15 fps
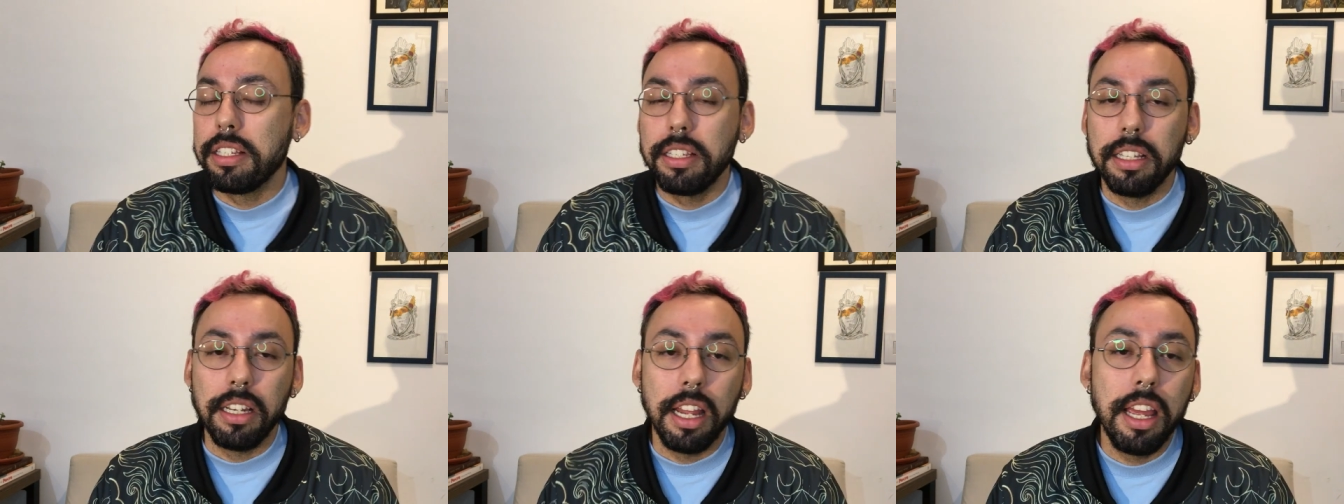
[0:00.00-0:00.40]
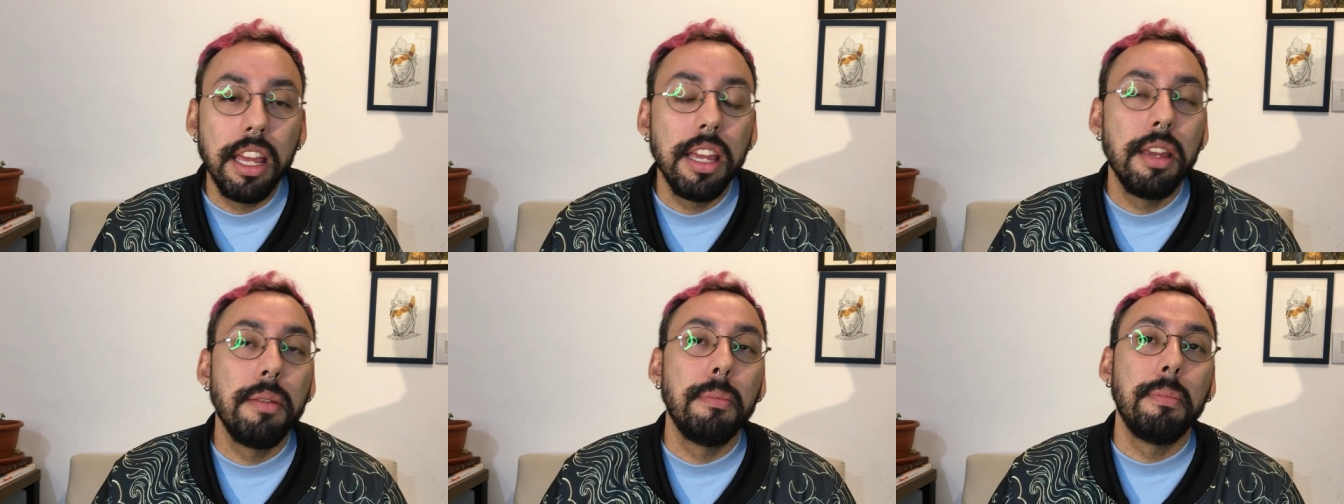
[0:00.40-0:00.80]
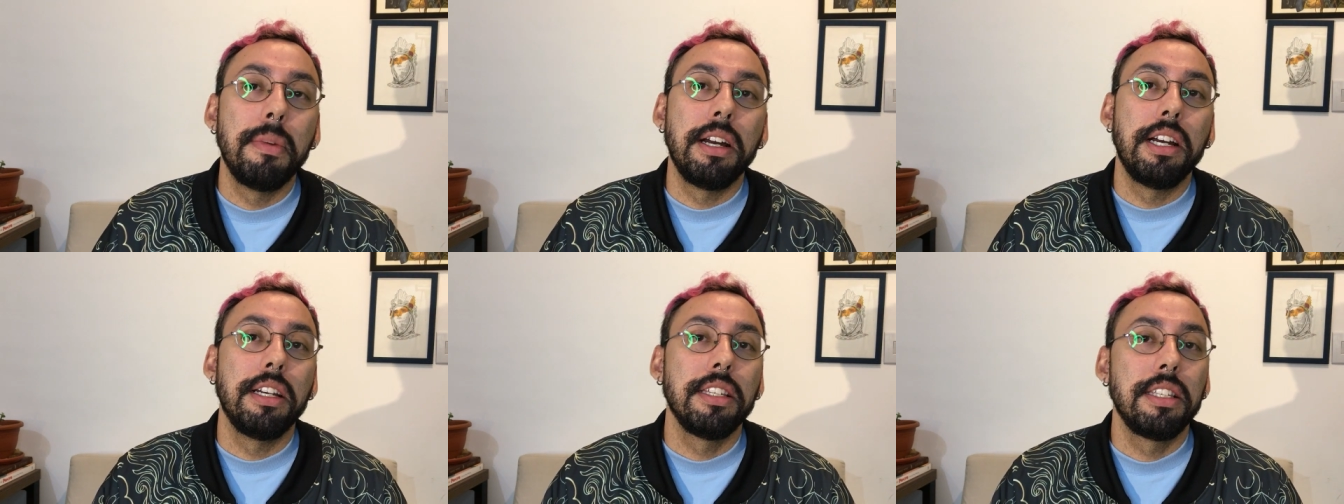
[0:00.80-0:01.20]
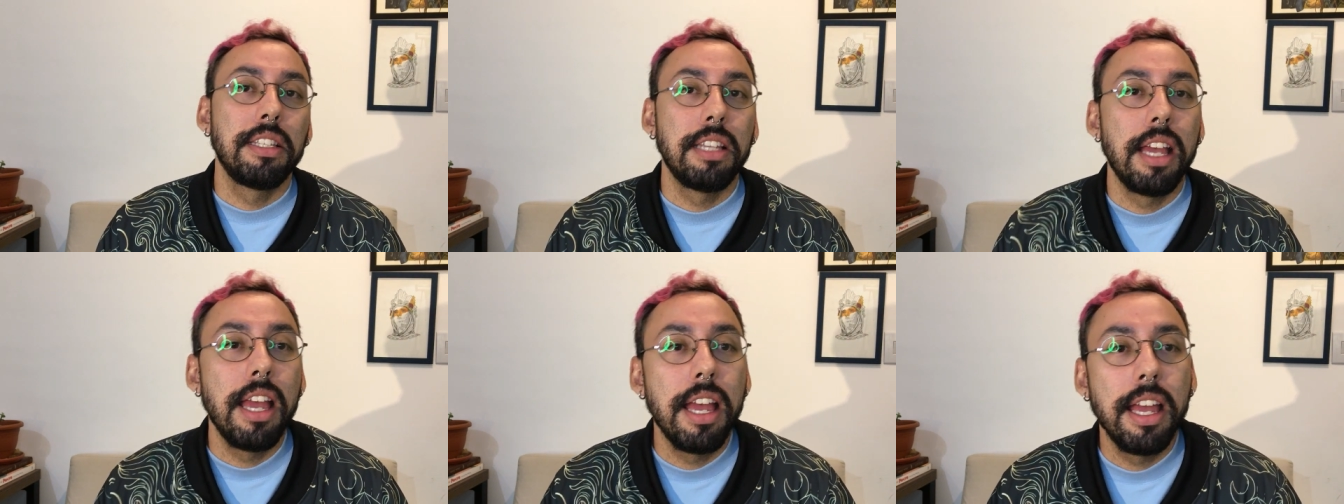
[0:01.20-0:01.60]
cinema,
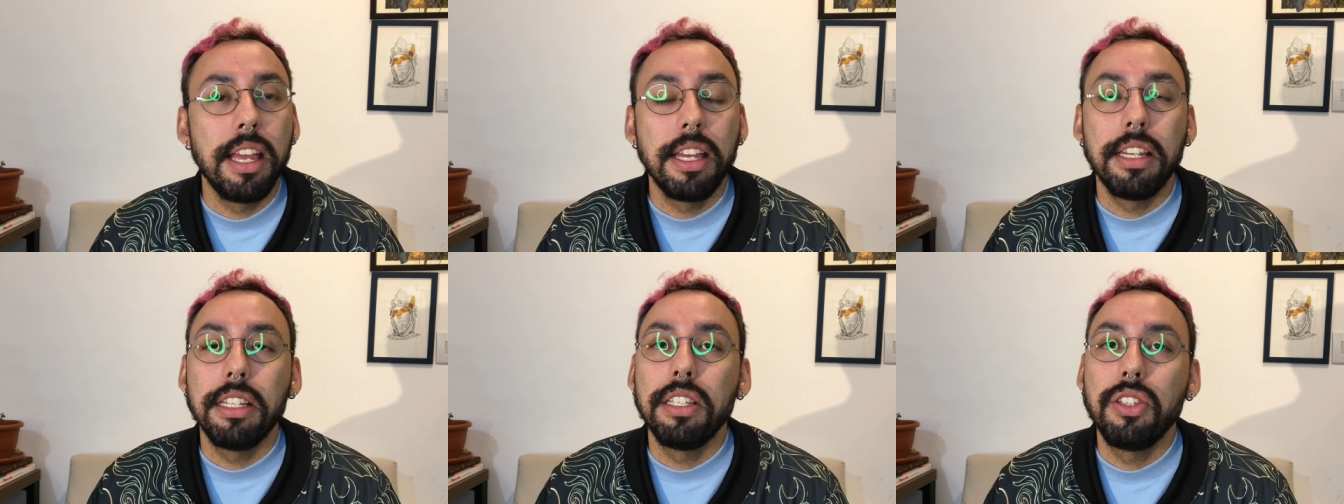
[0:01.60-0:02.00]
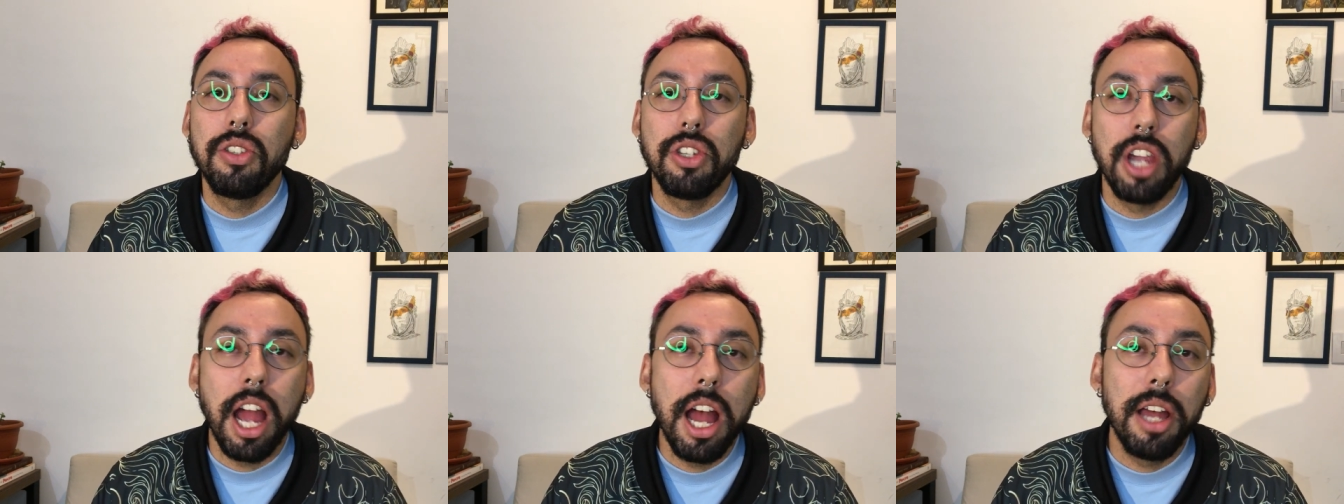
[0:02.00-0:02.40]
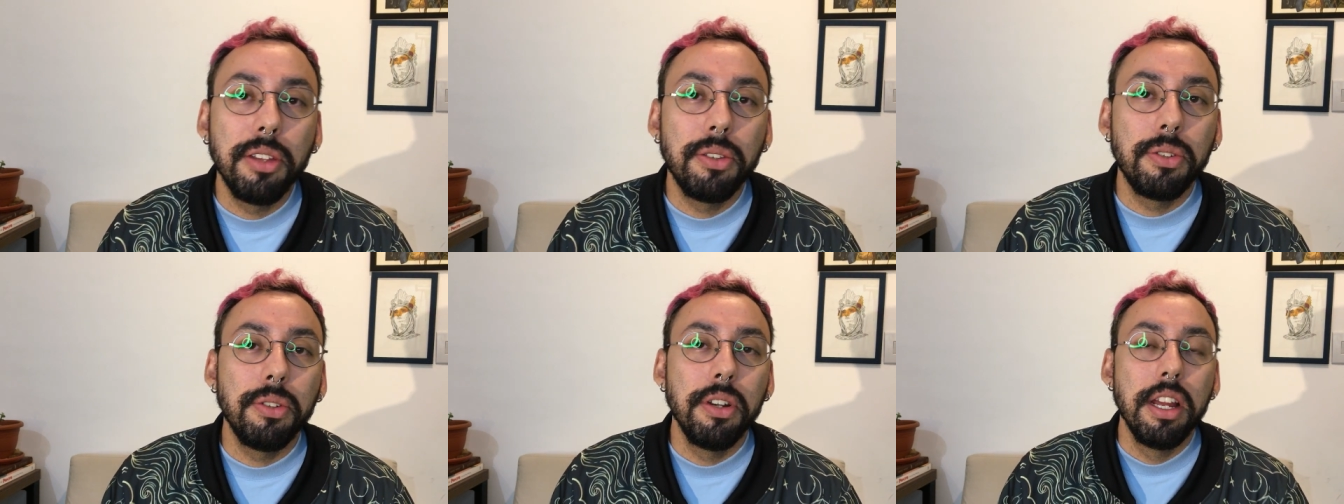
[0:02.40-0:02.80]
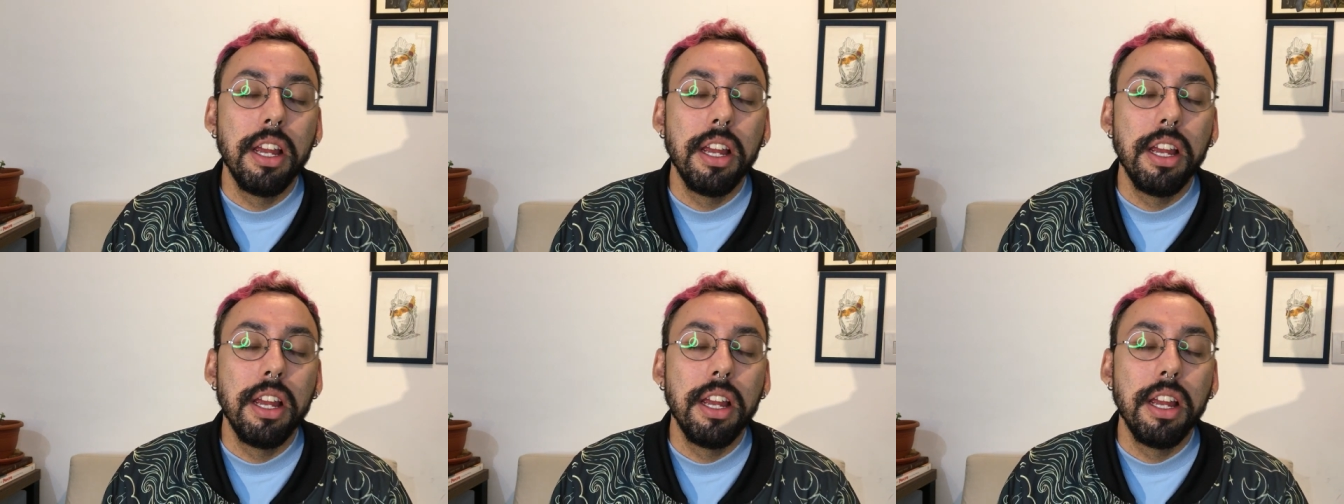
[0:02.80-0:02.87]
séries, teatro.